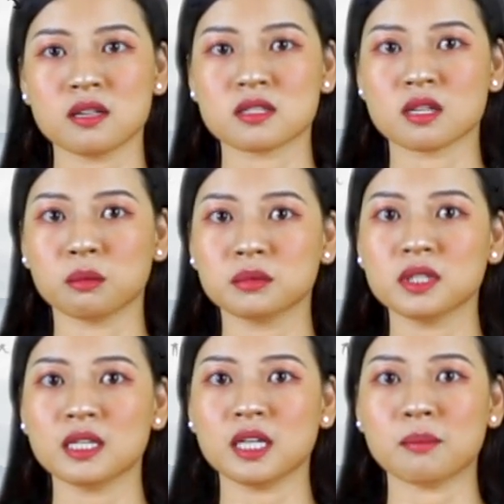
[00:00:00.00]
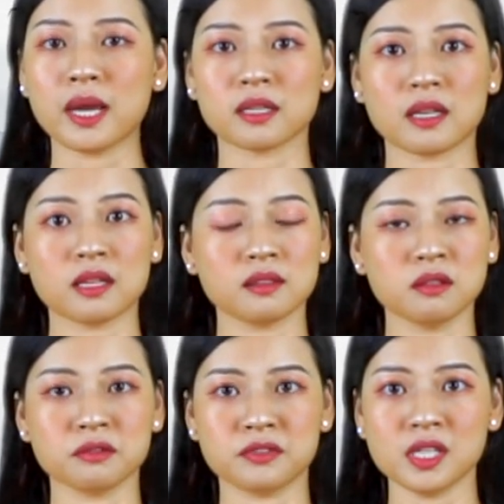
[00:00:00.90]
giống như Lý Bạch đã
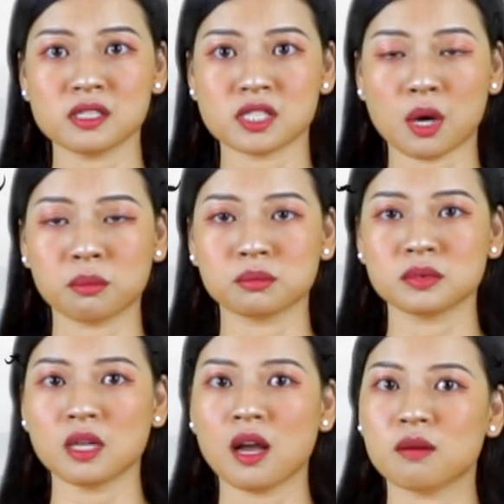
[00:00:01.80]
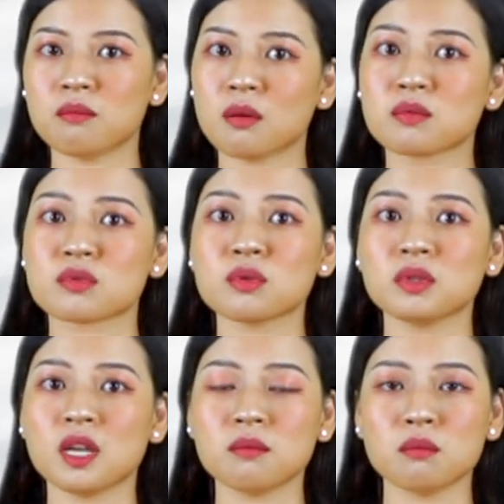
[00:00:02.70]
từng viết trong Mộng Du
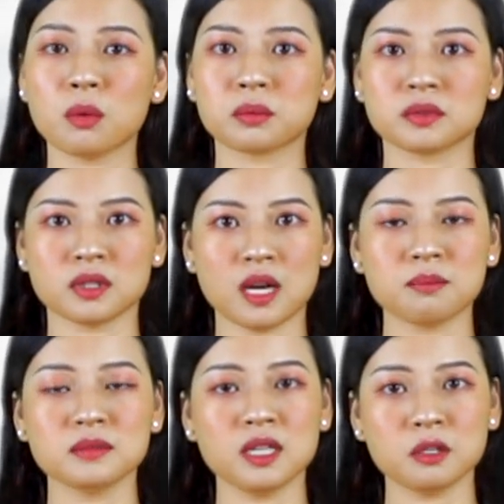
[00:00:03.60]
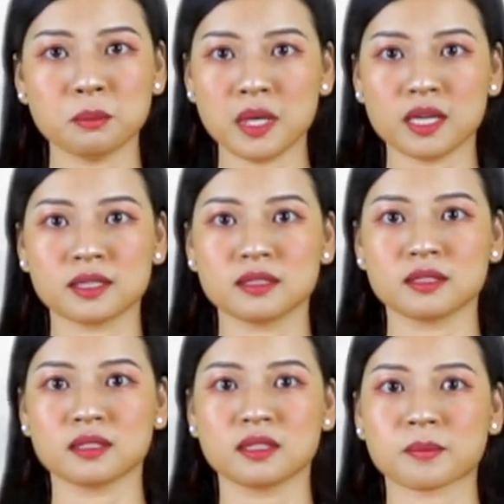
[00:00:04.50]
Thiên Mục ngầm lưu biệt.
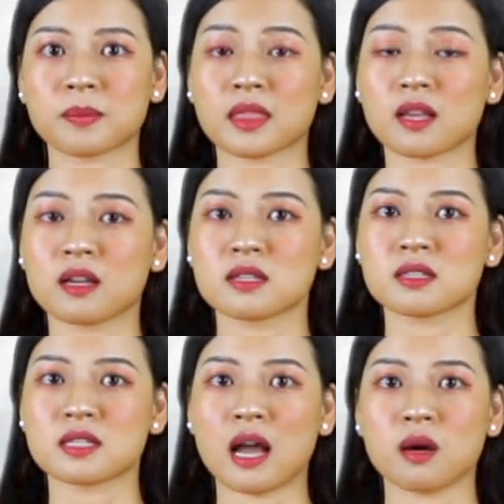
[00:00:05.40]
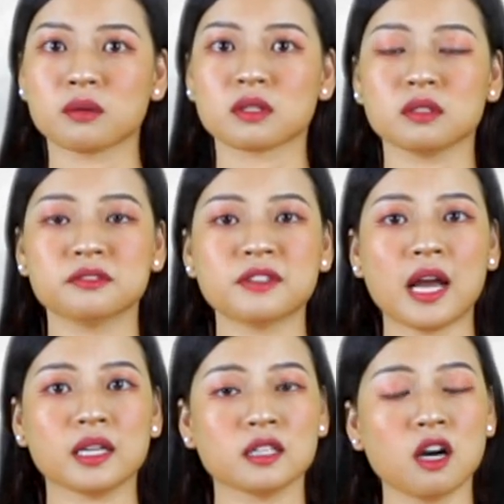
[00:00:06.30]
Sao cứ
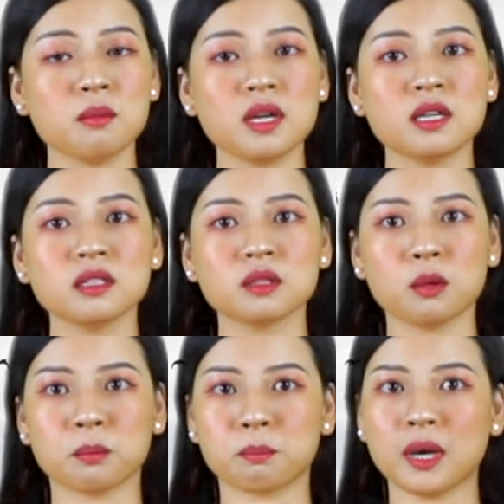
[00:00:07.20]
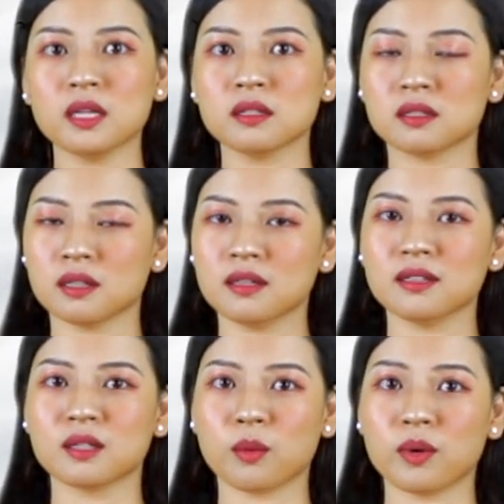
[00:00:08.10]
phải khom lưng cục mắt
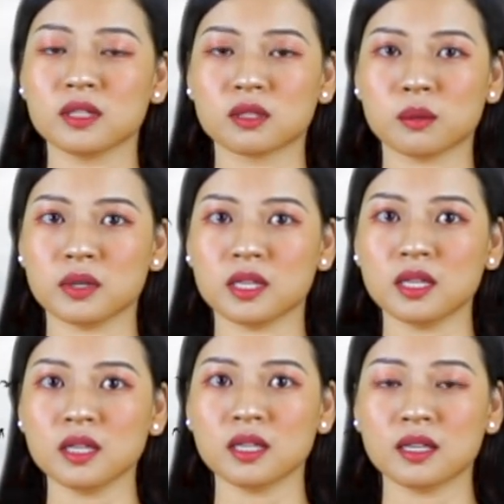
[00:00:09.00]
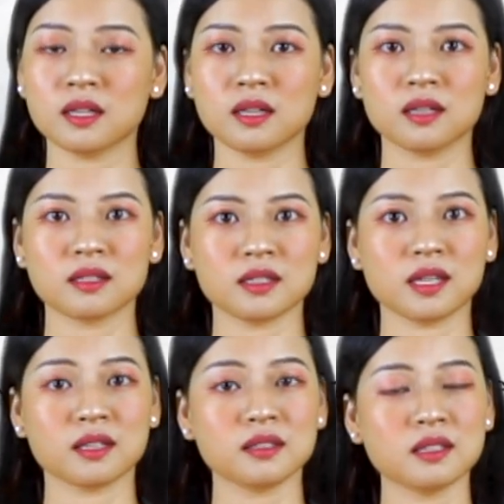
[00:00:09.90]
thờ quyền quý,
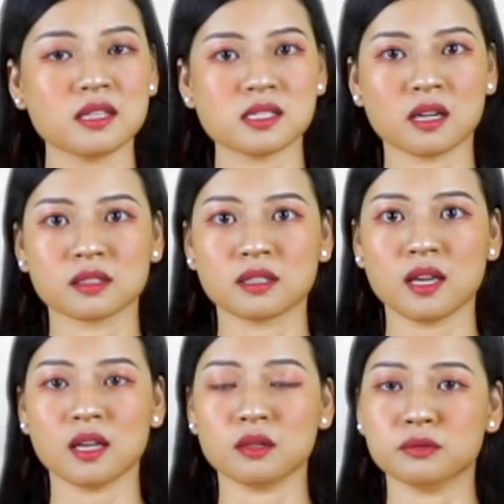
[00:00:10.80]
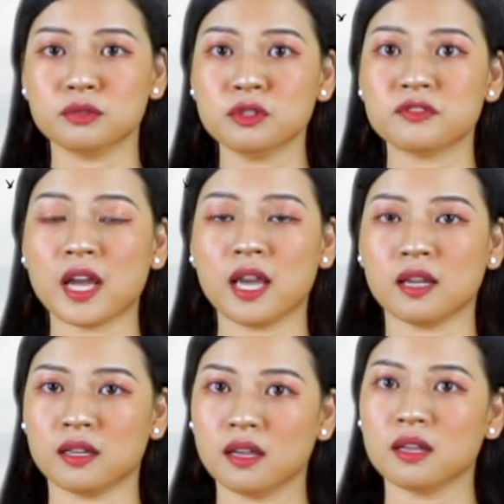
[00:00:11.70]
khiến ta chẳng thể vui vẻ
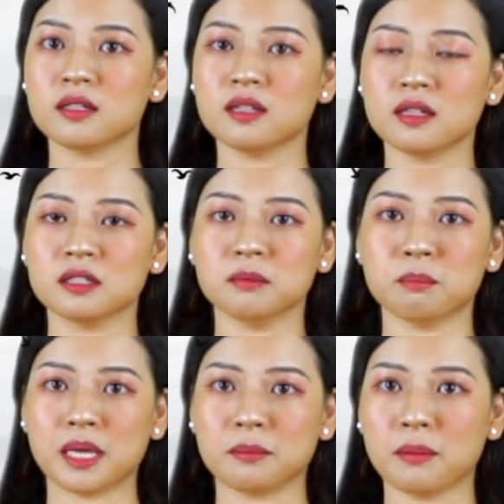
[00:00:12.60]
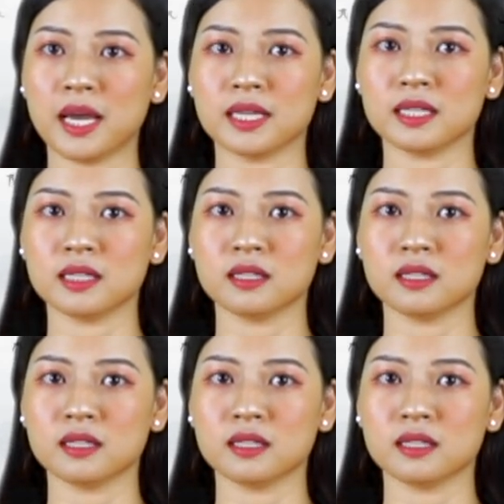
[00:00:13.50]
nở mặt mày